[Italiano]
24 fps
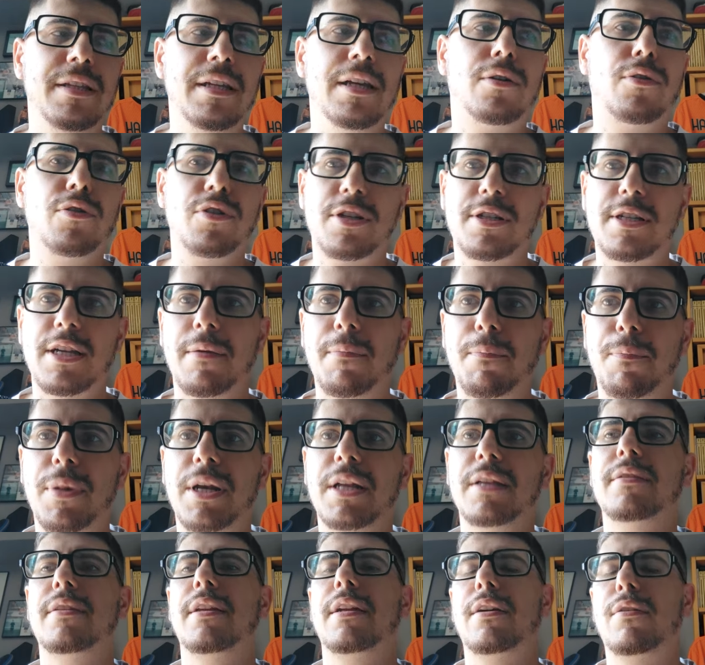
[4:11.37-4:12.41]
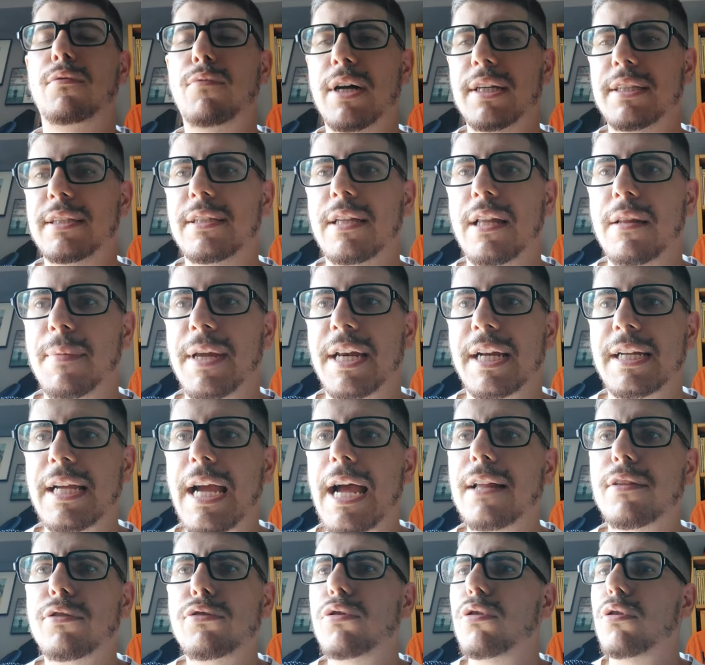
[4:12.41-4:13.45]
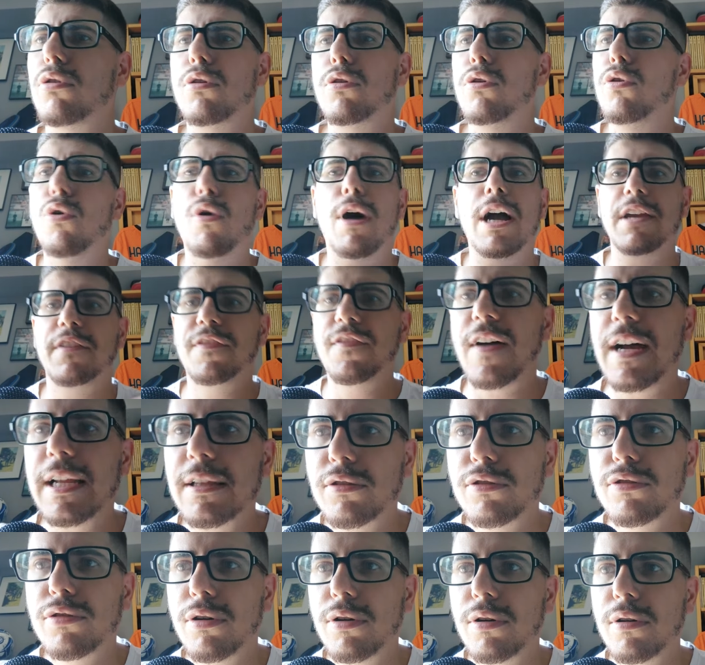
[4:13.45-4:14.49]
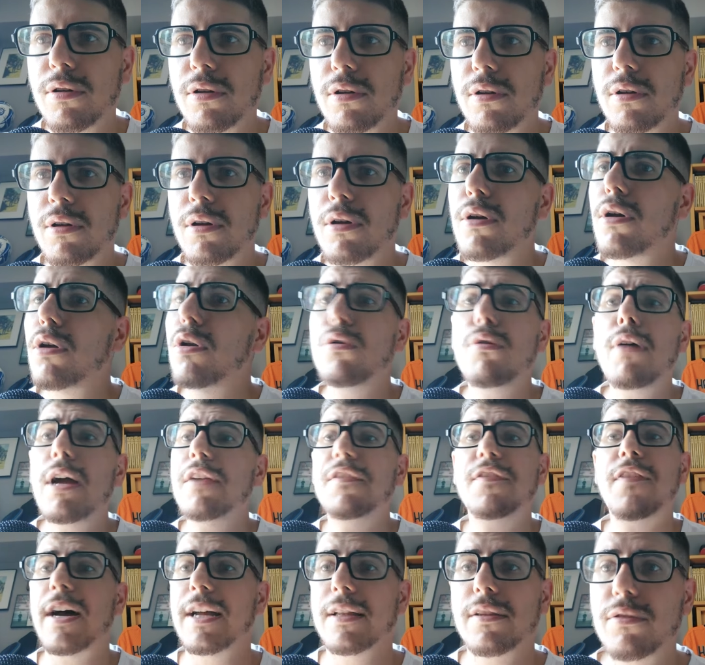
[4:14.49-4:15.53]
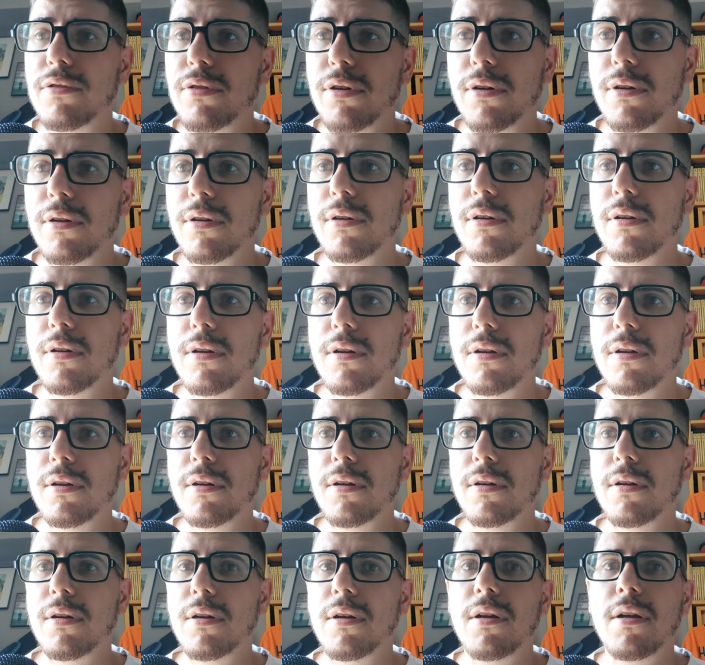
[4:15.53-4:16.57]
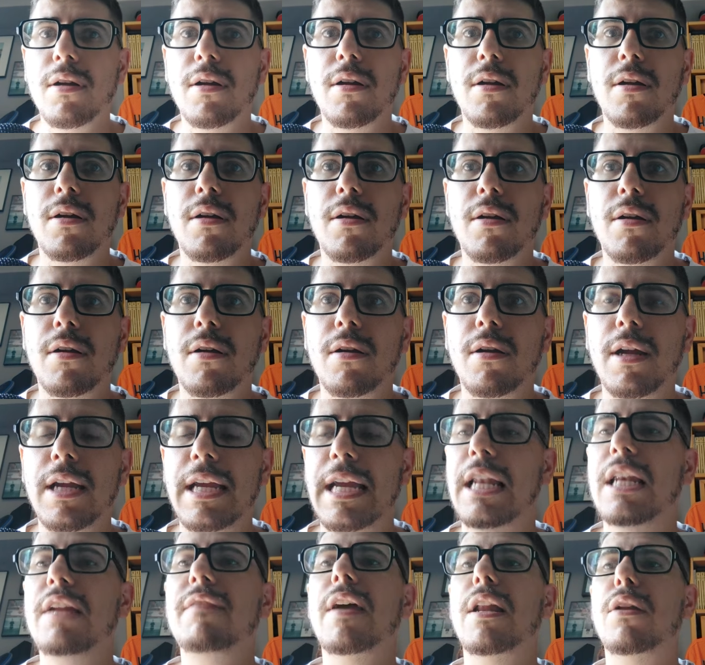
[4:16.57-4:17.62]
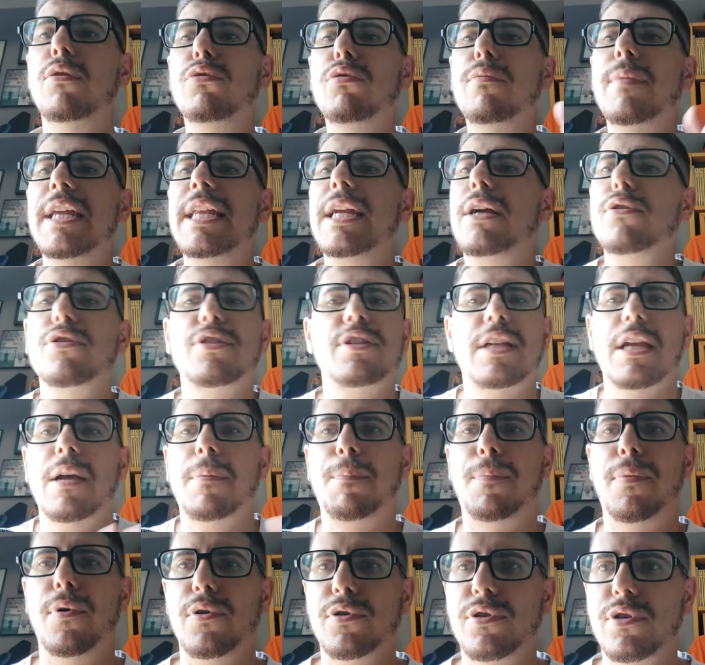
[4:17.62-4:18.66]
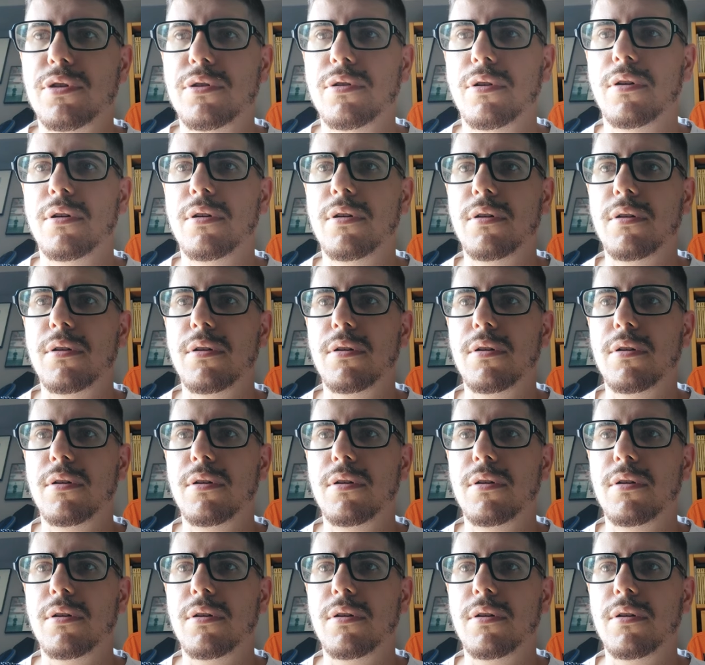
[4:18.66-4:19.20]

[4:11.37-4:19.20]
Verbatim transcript: dico sempre, tre quarti del mercato lo hai fatto. Lo hai fatto. E a livello numerico sei a posto.